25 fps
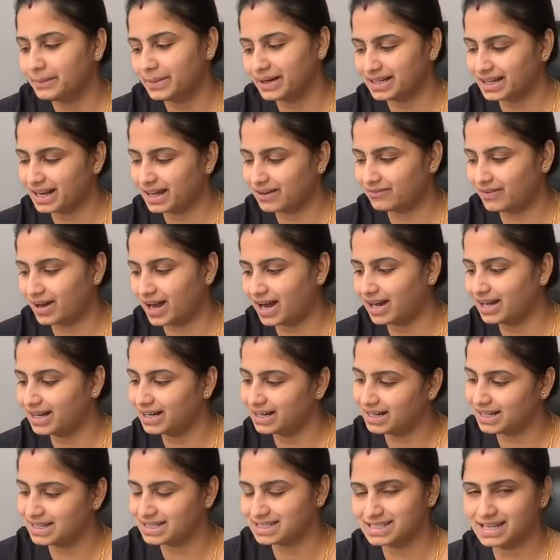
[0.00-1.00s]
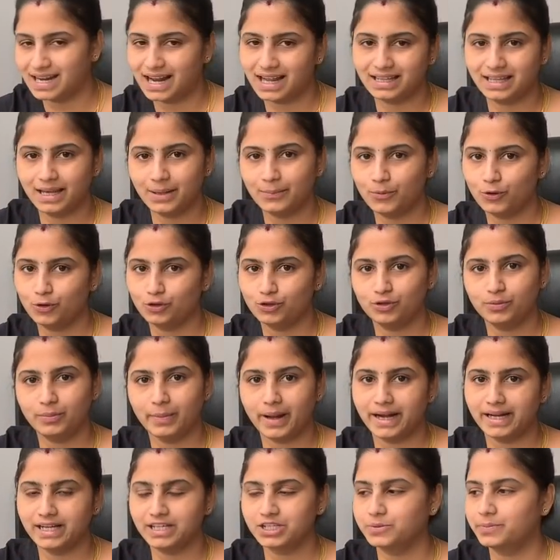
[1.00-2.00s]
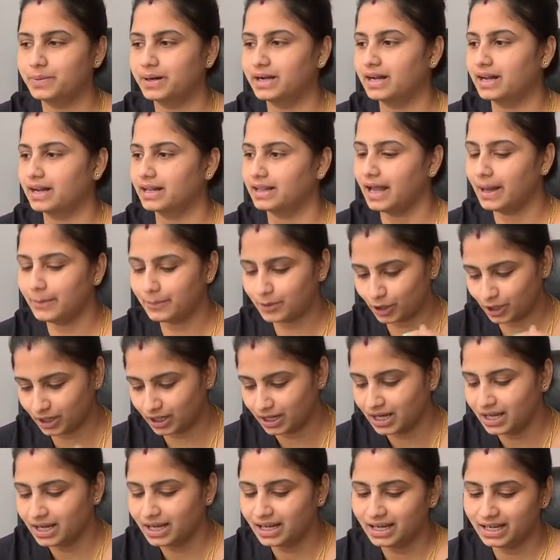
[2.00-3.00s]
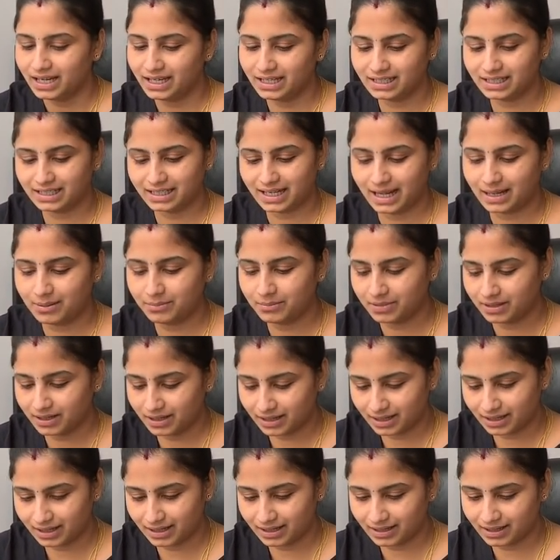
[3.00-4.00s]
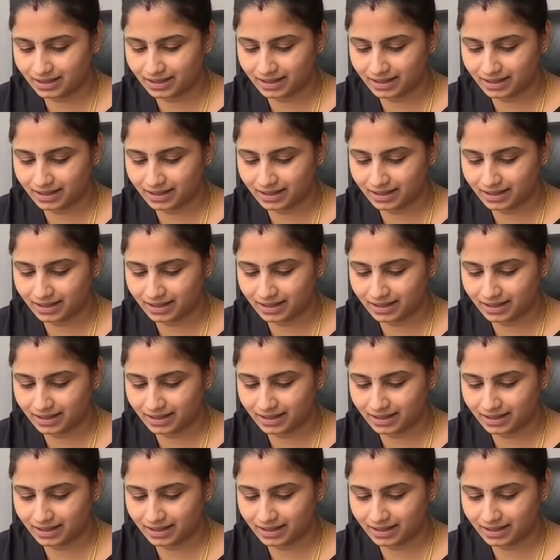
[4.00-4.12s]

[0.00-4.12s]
பட் நான் வாங்கல சரி அதே போதும் மேனேஜ் பண்றேன் அப்புறம் இந்த டைம் uh,